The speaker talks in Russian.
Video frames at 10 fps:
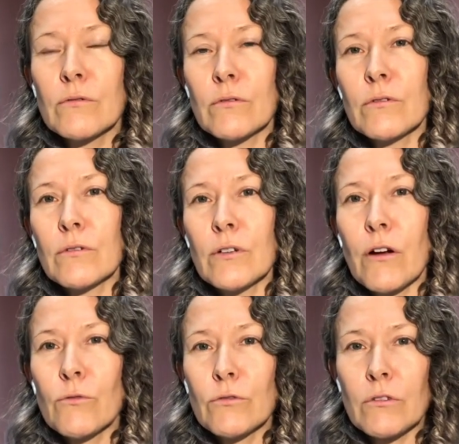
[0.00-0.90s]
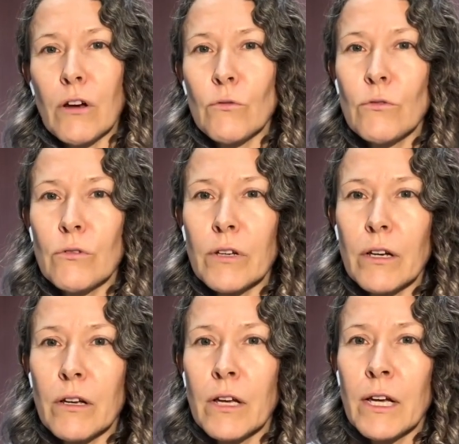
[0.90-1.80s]
э, какую-то науку
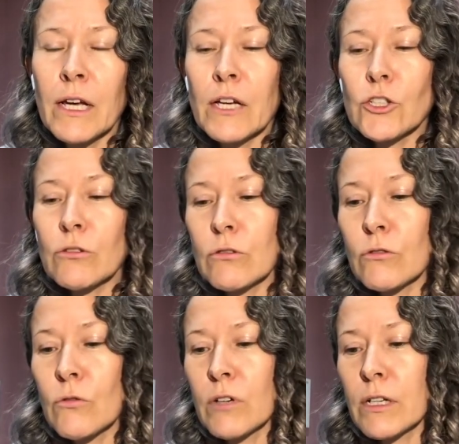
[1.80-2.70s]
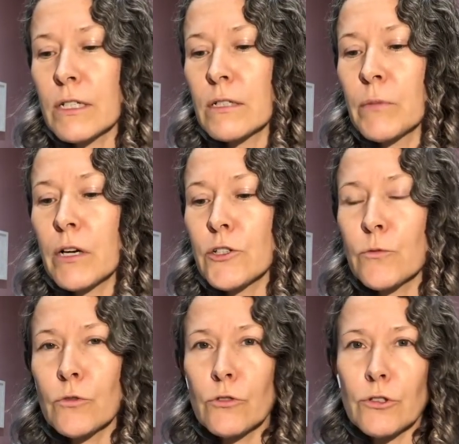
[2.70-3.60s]
или что-то новое для себя, к
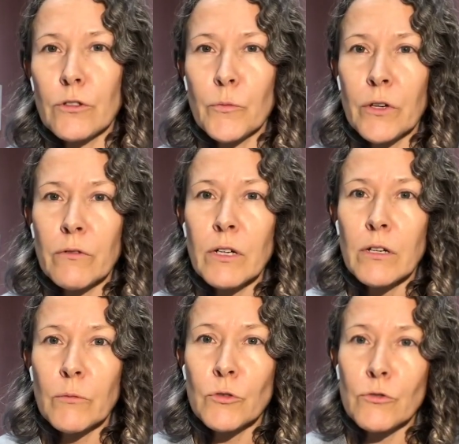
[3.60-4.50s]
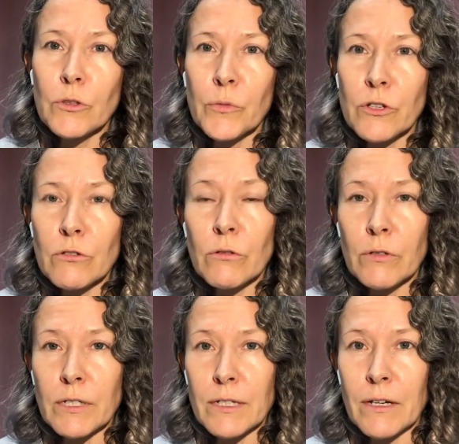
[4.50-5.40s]
чему он еще не привык, ему нужно
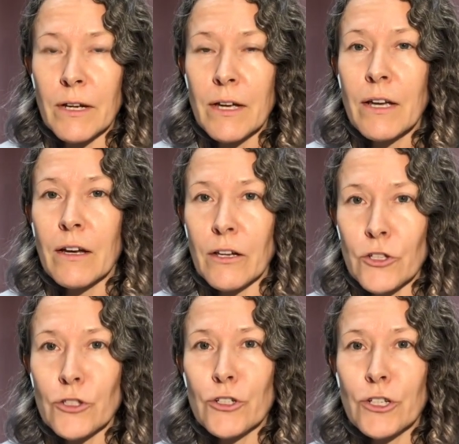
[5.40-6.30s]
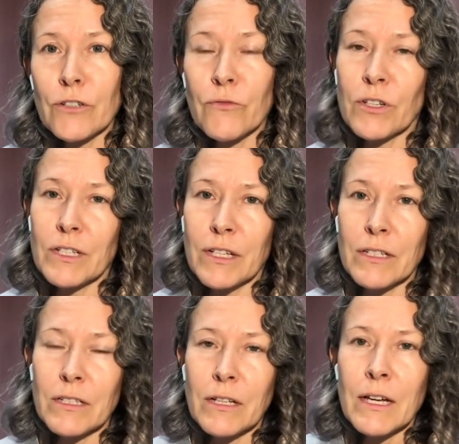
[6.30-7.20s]
перестроиться. Конечно же, эти фазы
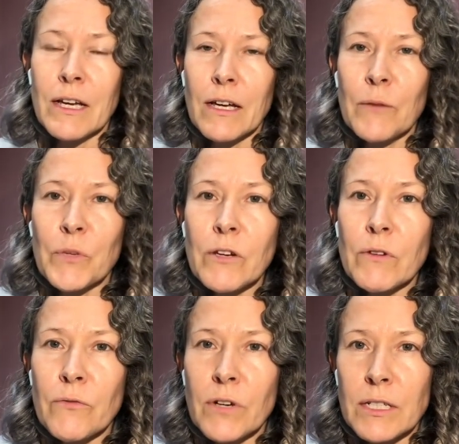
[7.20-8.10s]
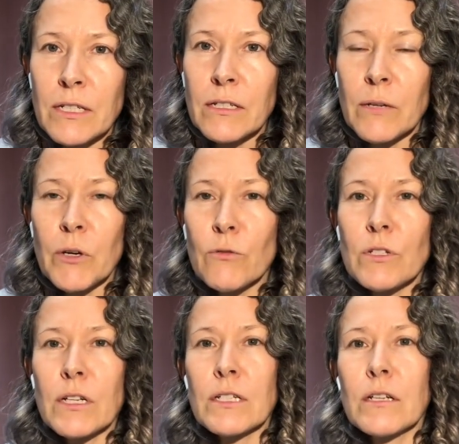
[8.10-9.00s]
есть. Первая фаза. Я могу
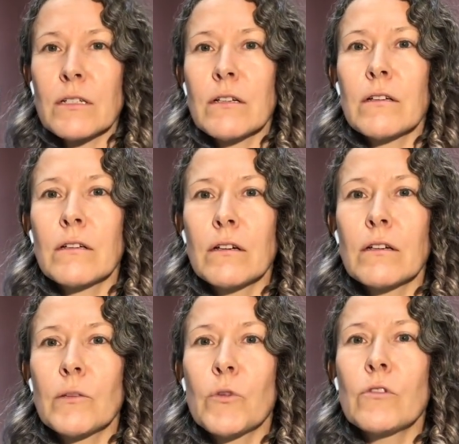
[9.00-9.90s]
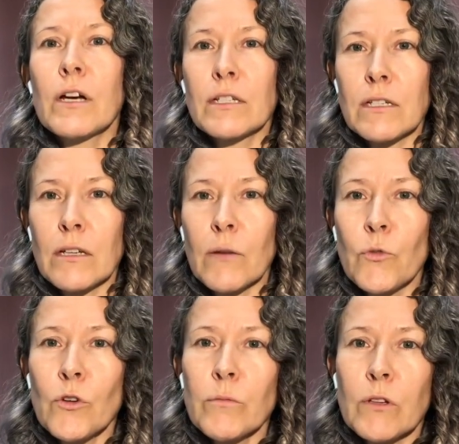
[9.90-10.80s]
рассказать, э, наблюдая за
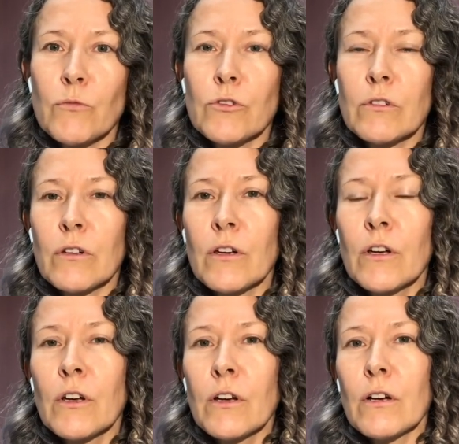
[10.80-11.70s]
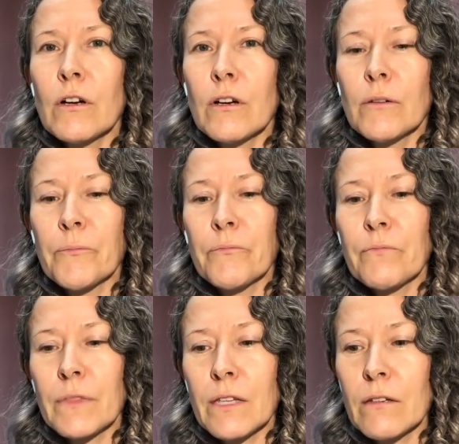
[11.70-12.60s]
собой, потому что э,
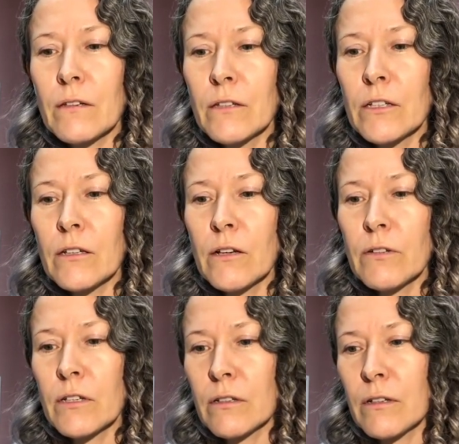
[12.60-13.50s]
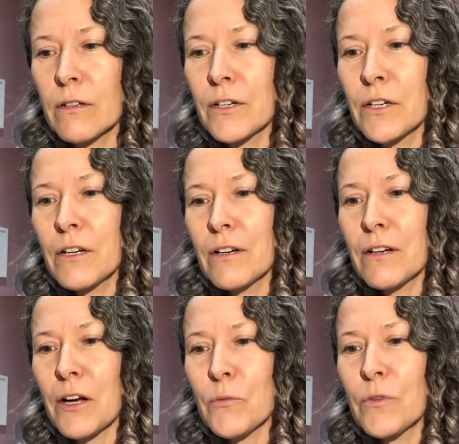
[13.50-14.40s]
я, наверное,
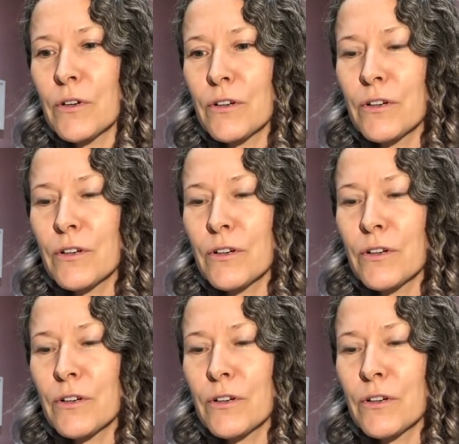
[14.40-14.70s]
как бы